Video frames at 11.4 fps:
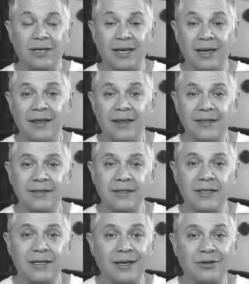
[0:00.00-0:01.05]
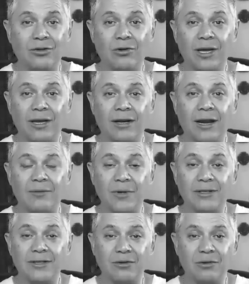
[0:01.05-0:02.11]
quiere decir que todavía
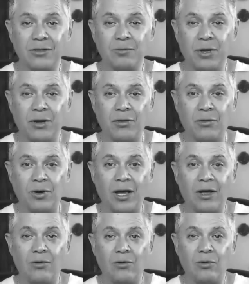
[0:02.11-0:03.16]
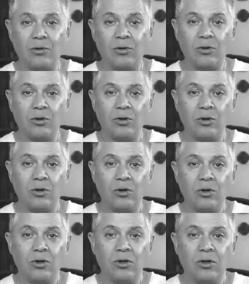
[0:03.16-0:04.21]
realmente no has perdonado.
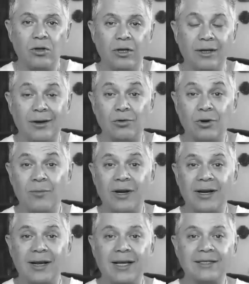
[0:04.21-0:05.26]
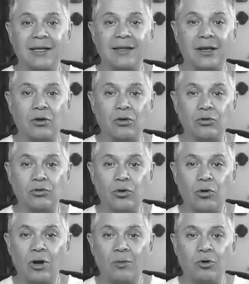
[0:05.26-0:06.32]
Y de alguna manera hasta te
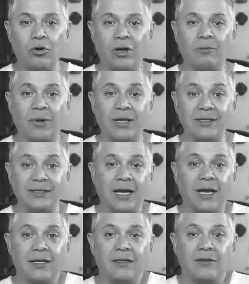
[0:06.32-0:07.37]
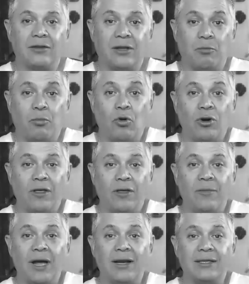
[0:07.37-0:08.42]
controla porque pensar te pone
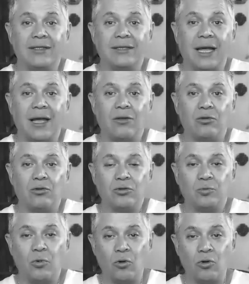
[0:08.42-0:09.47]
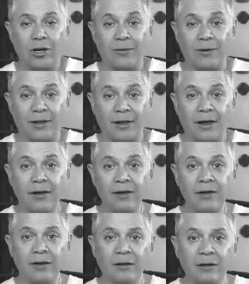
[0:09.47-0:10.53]
de mal estado, nos pone, ¿verdad?
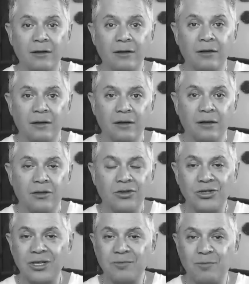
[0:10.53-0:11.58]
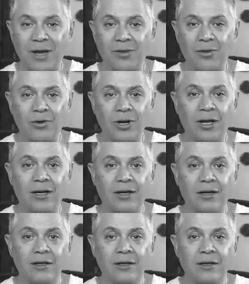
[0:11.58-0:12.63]
Entonces
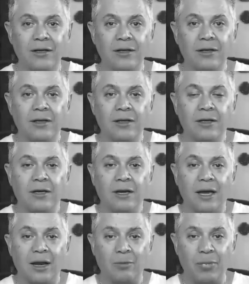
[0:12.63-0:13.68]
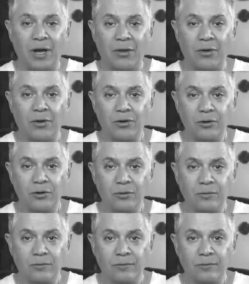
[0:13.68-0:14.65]
perdonar. El perdón